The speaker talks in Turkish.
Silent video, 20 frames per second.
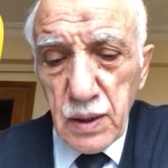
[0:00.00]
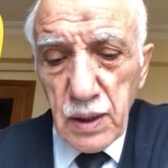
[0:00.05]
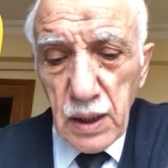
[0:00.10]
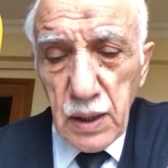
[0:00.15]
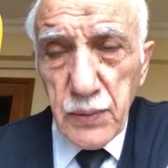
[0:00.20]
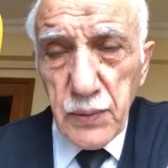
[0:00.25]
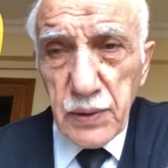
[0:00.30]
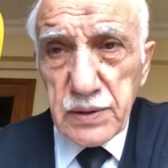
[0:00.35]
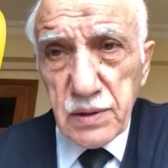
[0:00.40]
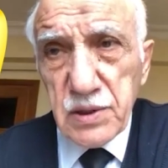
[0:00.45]

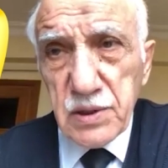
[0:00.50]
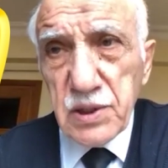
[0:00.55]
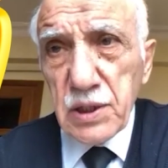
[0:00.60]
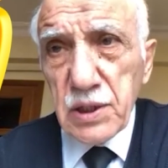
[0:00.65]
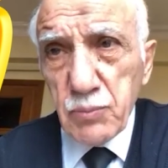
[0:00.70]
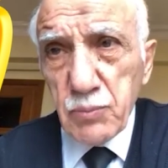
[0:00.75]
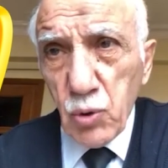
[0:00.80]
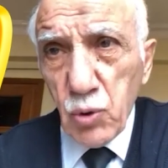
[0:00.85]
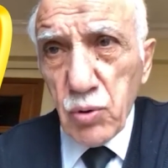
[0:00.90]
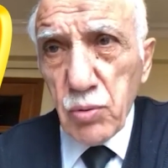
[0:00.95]
Evet,
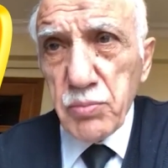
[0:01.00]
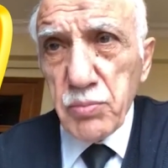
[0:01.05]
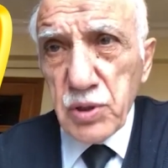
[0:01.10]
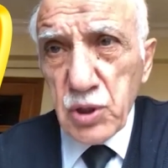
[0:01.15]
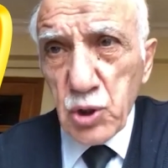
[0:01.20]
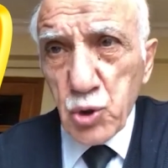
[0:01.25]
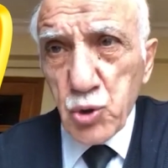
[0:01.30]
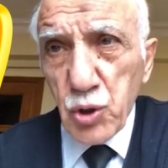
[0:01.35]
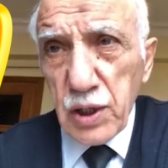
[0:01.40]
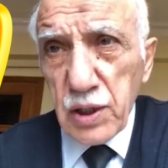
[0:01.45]
nitekim
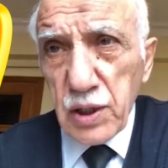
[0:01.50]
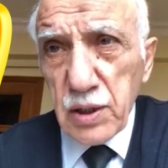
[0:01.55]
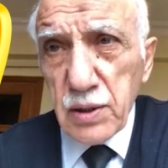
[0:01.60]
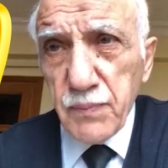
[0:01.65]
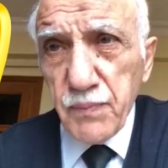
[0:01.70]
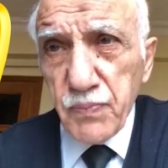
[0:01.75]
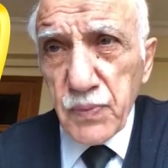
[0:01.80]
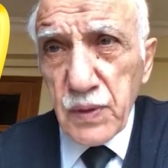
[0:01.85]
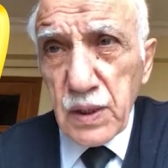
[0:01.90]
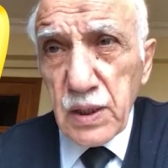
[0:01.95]
11. anın
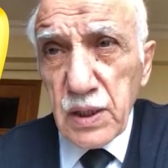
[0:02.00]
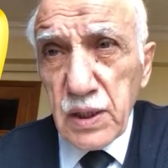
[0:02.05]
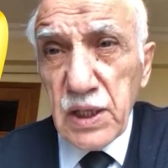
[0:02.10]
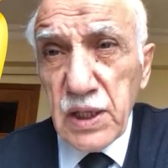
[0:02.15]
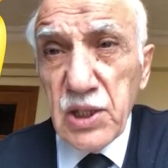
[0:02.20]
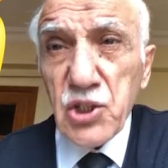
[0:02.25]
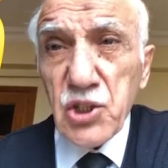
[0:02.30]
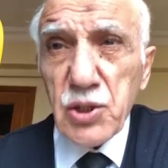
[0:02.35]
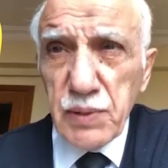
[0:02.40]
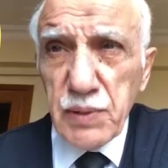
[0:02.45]

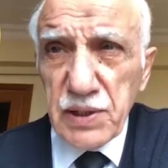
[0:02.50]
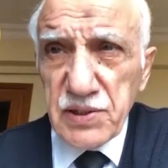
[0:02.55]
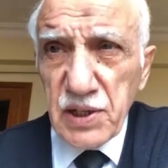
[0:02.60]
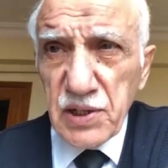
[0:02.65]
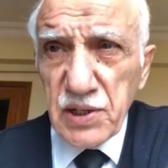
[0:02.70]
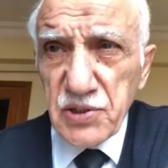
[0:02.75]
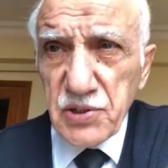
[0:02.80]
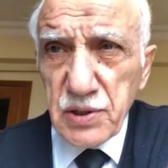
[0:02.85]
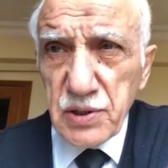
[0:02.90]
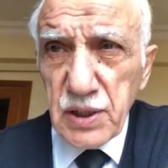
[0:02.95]
7.
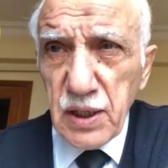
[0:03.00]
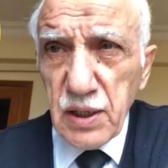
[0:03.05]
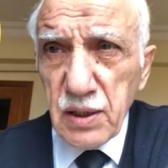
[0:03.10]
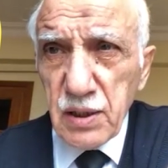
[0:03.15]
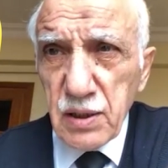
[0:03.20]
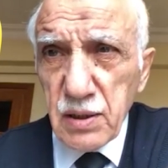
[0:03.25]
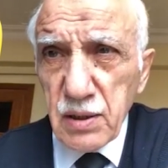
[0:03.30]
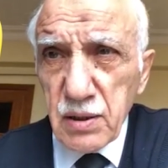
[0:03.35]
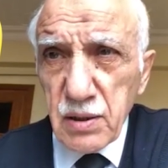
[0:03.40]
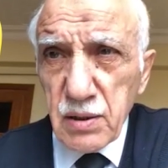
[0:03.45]
meselesinde
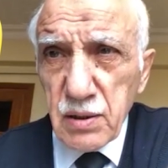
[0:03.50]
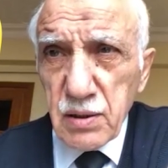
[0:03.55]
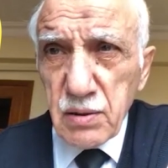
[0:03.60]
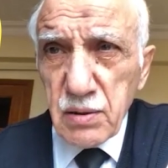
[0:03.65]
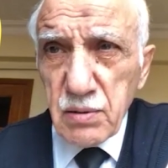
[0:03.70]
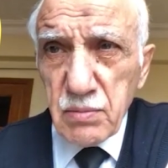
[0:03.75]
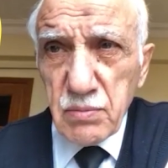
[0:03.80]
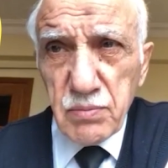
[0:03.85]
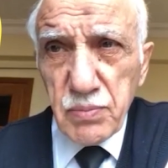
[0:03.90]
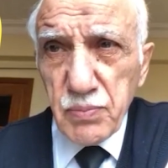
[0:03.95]

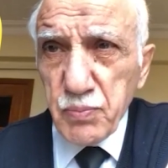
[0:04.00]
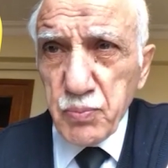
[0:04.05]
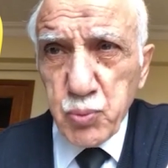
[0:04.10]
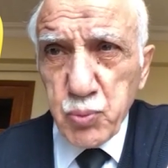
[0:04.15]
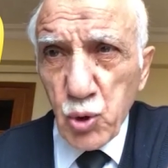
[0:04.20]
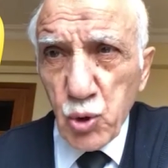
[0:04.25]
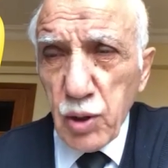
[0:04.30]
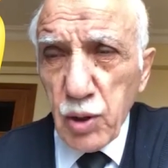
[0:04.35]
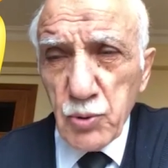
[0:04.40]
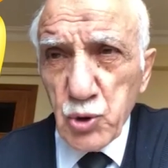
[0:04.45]

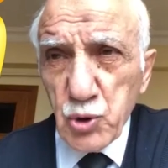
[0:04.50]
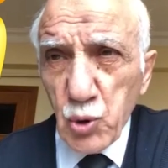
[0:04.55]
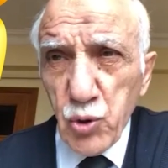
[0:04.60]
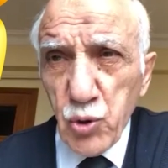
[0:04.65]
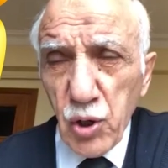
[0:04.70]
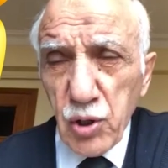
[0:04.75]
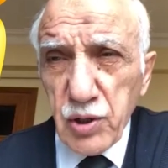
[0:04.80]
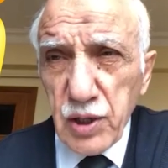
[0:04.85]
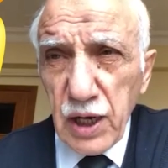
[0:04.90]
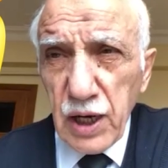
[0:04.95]
programımızda o
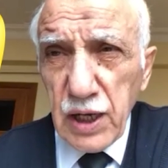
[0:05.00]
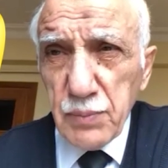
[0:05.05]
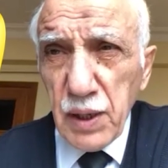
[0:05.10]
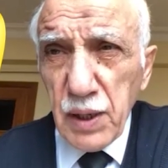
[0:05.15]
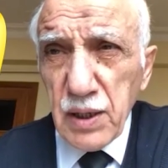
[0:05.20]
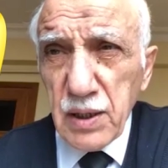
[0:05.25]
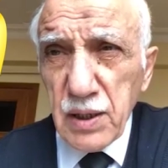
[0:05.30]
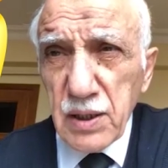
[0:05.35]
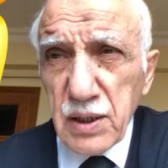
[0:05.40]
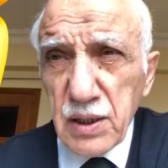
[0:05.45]
yok
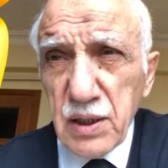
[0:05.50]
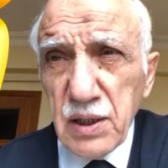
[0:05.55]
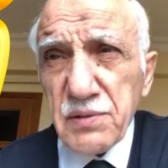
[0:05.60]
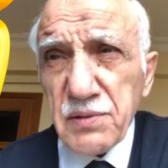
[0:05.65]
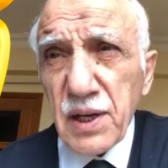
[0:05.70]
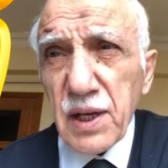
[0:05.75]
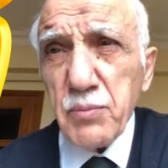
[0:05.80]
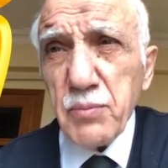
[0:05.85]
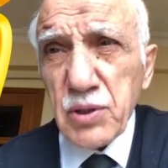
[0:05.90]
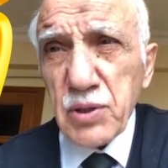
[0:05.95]
galiba.
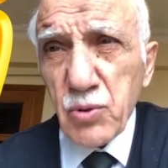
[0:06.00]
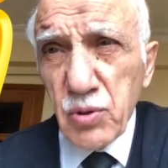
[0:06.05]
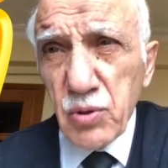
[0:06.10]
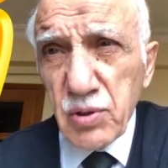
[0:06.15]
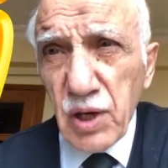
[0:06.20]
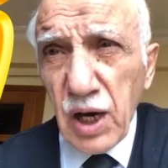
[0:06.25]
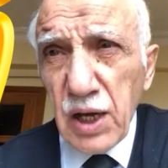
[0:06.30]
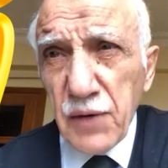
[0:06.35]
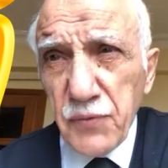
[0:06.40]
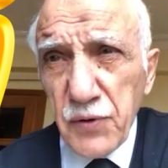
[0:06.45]
İnsanı bir
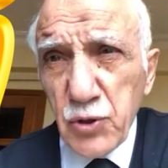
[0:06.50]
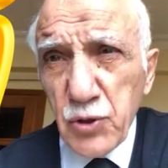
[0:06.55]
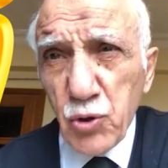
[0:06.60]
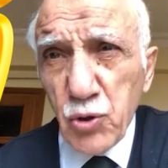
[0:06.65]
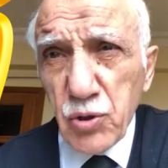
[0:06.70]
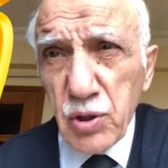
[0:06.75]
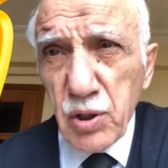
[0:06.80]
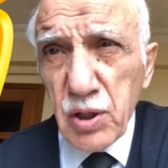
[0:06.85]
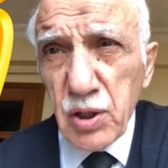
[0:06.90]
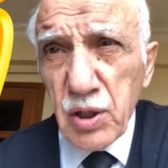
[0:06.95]
tarif ediyor
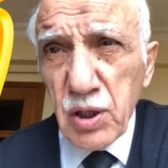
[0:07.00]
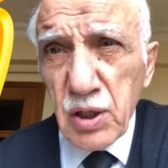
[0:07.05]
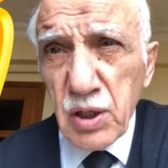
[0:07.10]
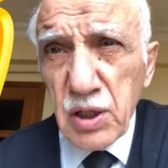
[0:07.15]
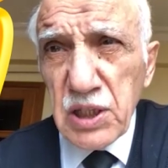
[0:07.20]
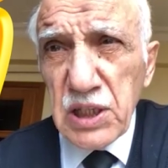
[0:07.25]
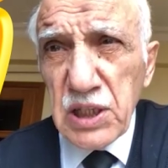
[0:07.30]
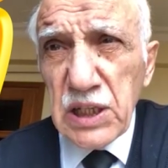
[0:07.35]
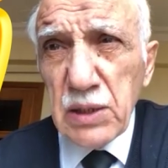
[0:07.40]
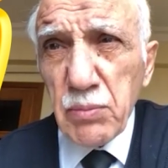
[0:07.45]
ki
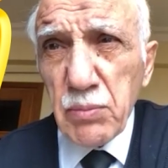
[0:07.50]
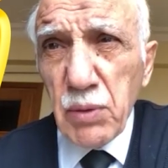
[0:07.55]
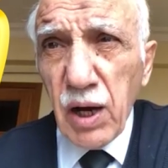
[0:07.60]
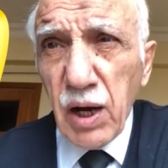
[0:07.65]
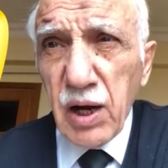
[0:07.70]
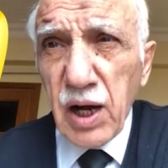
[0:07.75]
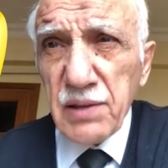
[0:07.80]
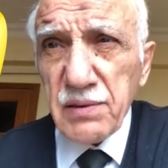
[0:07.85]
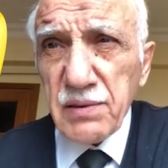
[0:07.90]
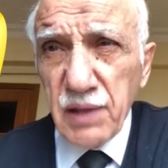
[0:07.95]
20
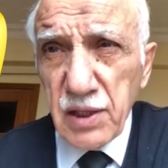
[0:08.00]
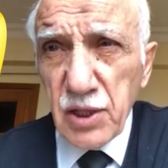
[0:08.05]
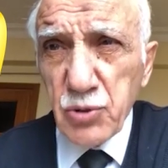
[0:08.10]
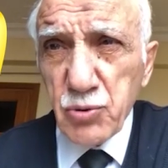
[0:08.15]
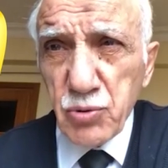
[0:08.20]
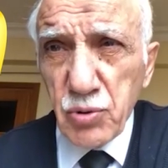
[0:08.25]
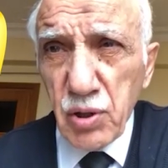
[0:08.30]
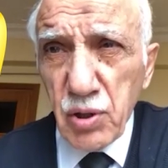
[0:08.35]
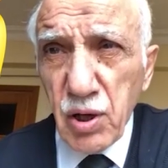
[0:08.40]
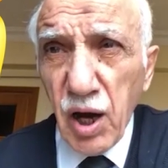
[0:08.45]
hakikat
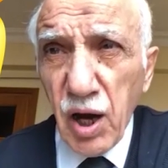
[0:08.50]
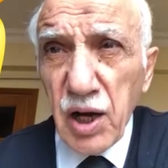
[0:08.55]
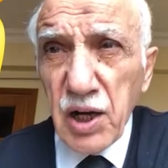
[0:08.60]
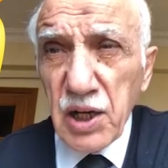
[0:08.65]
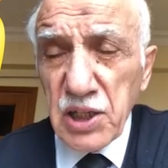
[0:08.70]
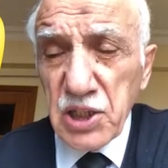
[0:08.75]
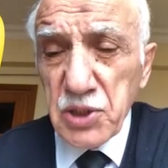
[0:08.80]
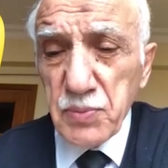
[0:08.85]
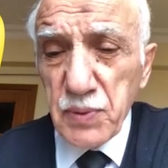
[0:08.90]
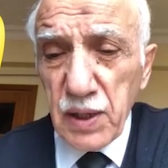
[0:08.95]
anlatıyor. Hak
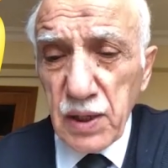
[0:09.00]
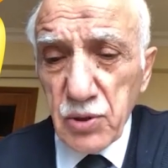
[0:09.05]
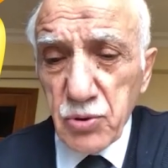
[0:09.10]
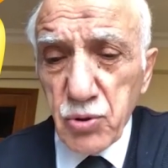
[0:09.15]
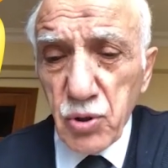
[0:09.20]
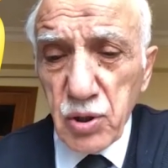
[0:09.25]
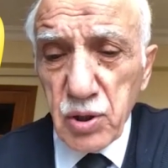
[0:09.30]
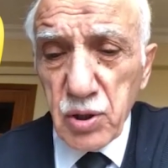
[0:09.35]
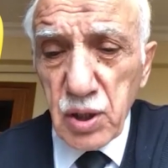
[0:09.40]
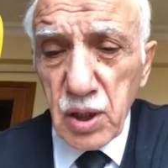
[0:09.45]
ismini
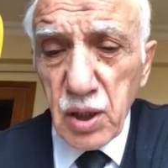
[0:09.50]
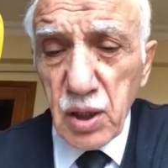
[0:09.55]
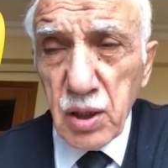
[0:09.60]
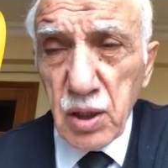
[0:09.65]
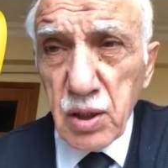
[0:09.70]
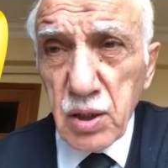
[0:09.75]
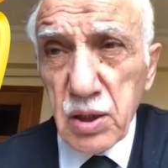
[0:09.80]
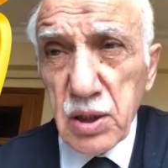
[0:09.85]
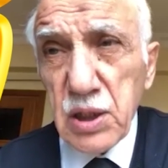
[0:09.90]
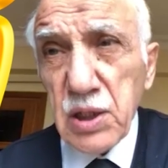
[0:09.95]
anlatıyor ki
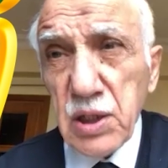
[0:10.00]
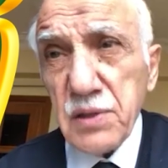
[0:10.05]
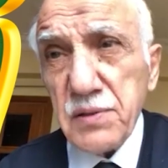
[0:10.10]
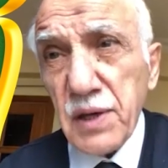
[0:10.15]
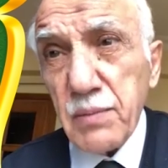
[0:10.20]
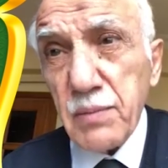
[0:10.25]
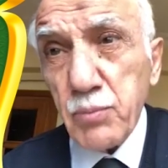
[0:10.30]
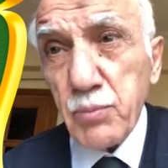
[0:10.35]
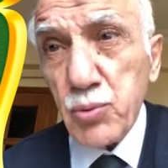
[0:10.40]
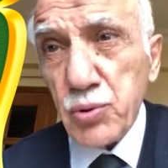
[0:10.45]

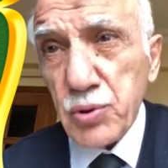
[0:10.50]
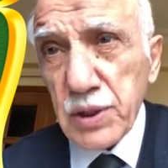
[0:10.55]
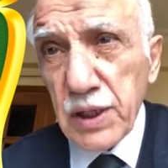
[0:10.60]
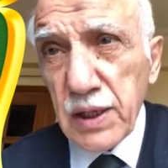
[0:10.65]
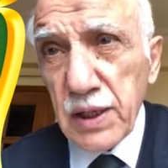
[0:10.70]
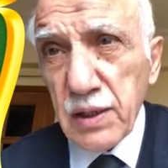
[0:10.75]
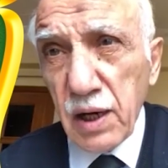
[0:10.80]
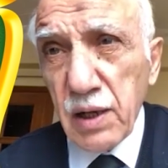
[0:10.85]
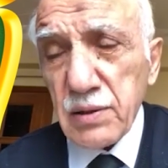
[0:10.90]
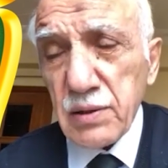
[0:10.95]
insan budur
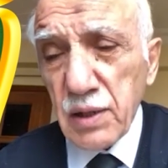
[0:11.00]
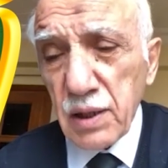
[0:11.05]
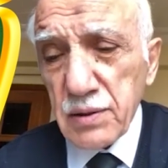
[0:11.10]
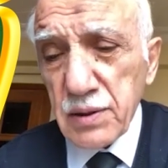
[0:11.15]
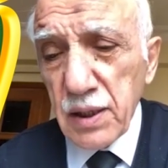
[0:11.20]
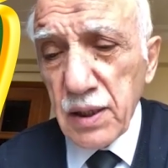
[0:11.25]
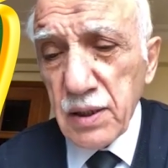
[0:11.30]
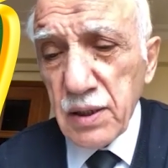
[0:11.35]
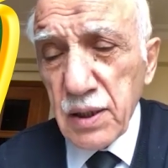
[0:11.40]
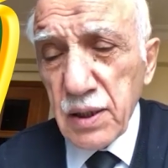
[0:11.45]
yani hakikaten
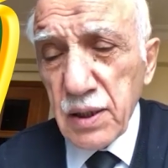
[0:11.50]
de.